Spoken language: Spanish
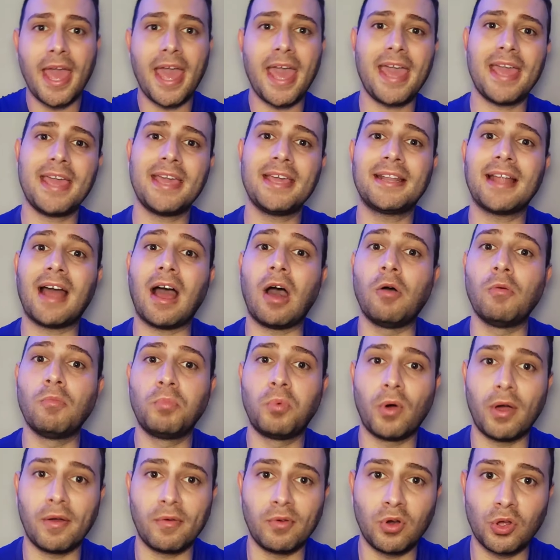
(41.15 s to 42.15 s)
e ir a un
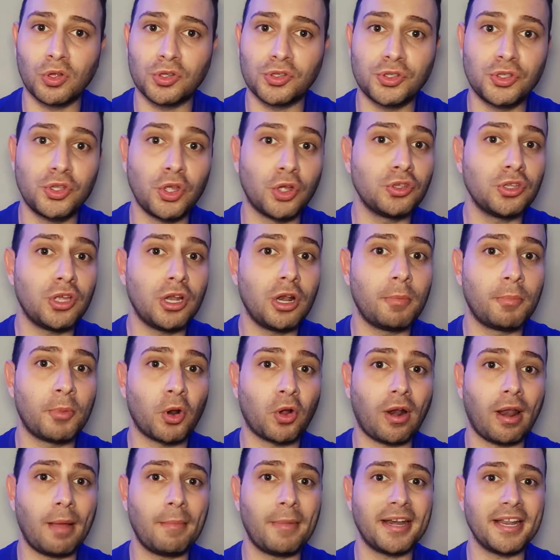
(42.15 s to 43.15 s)
pueblo donde lo
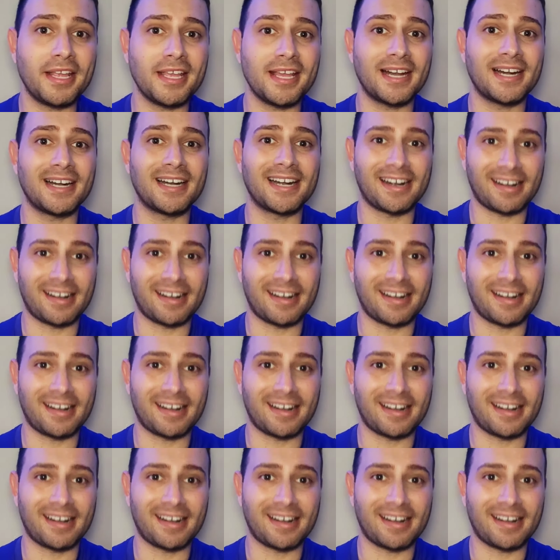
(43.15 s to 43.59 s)
proclamarían